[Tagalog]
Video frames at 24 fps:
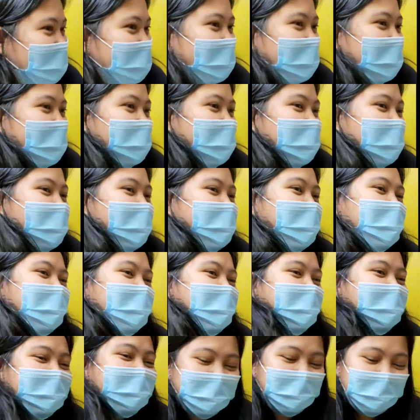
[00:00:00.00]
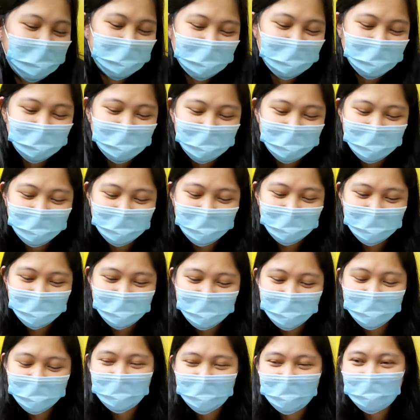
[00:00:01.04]
ang mga kilala mong presidensiables?
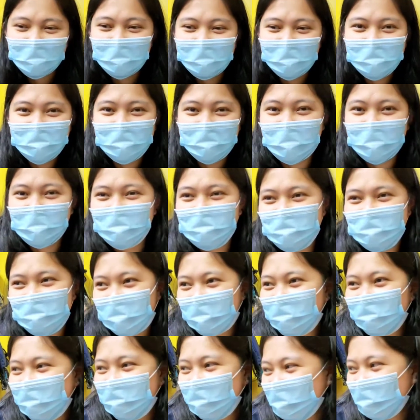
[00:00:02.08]
Si Roscoe.